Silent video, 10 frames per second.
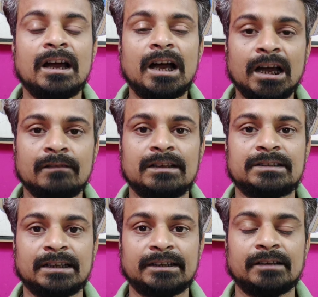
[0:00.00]
आयुर्वेद
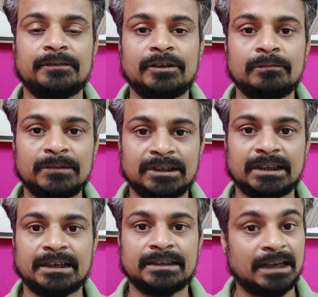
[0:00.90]
से रिलेटेड वीडियो मिलते
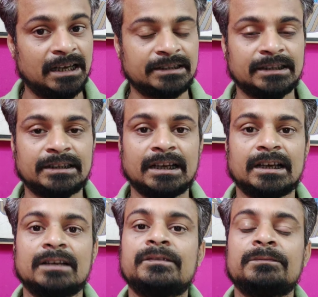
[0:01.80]
रहेंगे आज के लिए इतना ही
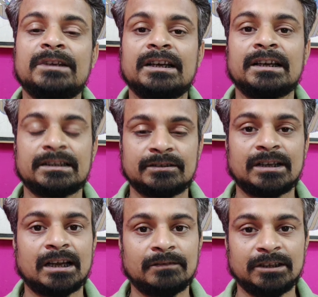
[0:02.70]
कैफे मिलेंगे किसी
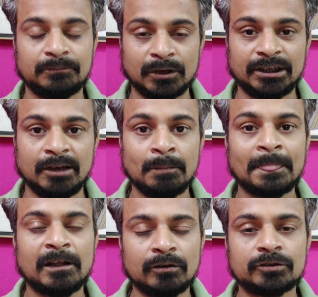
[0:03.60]
आयुर्वेदिक पौधे
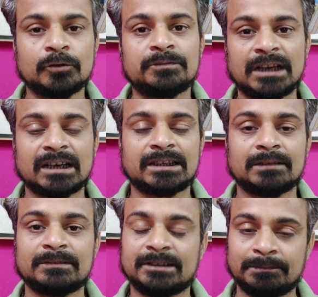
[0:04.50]
और उसके उपचार के साथ
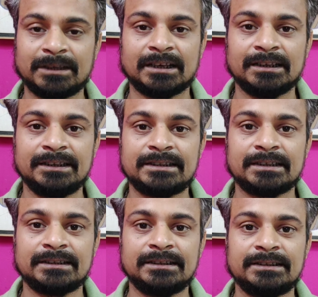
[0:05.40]
में तब तक के लिए
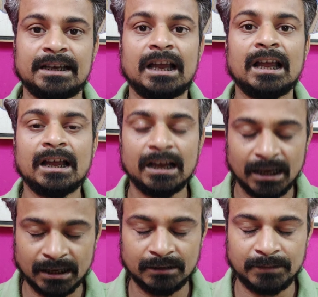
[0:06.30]
इजाज़त दीजिए
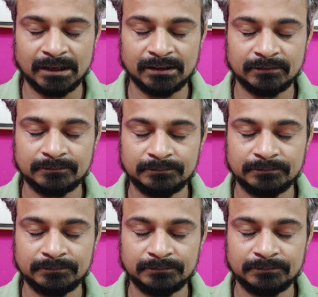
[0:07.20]
हर हर महादेव